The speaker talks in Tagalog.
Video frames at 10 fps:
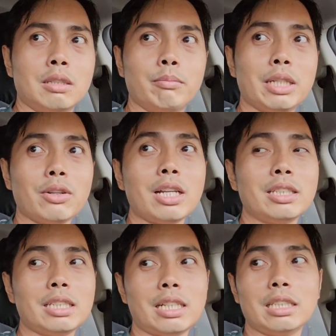Pero
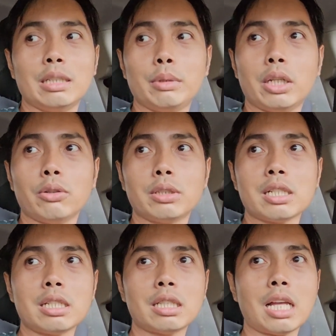kanina, hindi naman ako
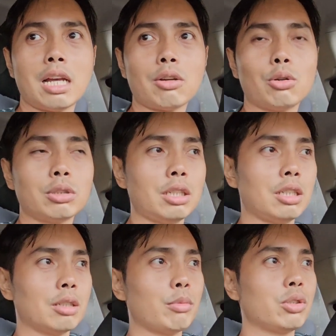nasita. Konti
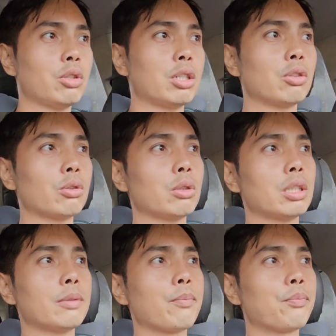lang naman yung ano ko. Eh.
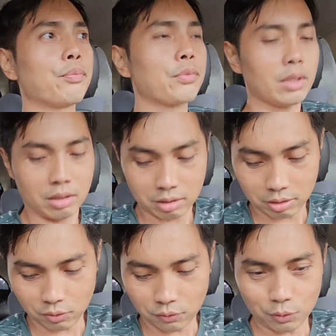
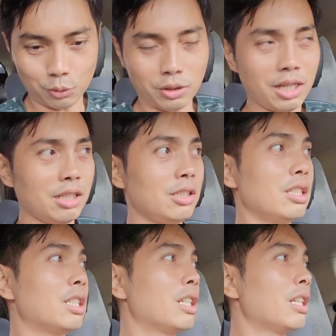Yung footage.
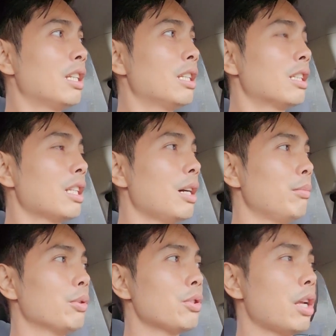
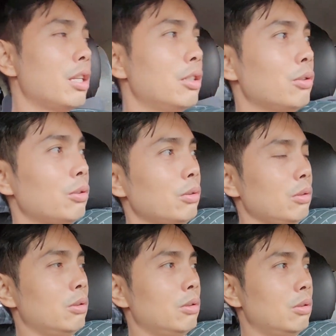Tapos, ano,
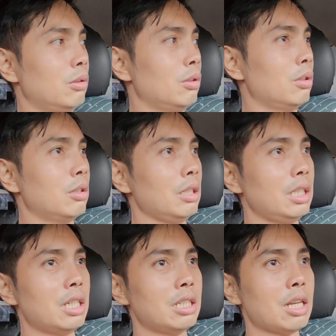
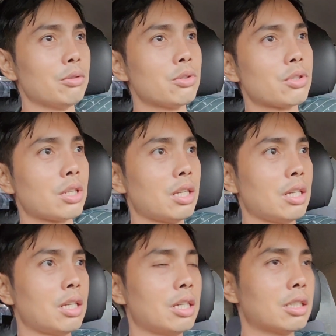in-announce
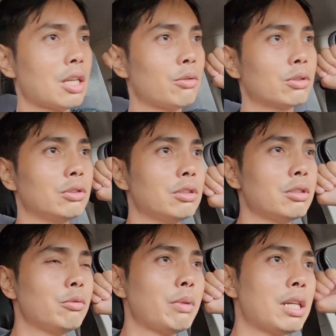sa uh, tawag doon.
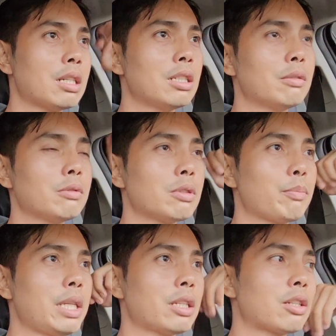Yung parang
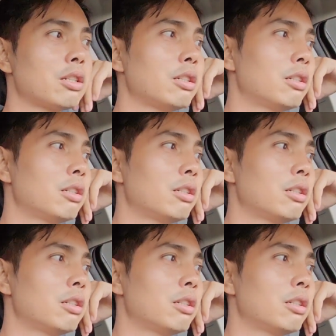speaker.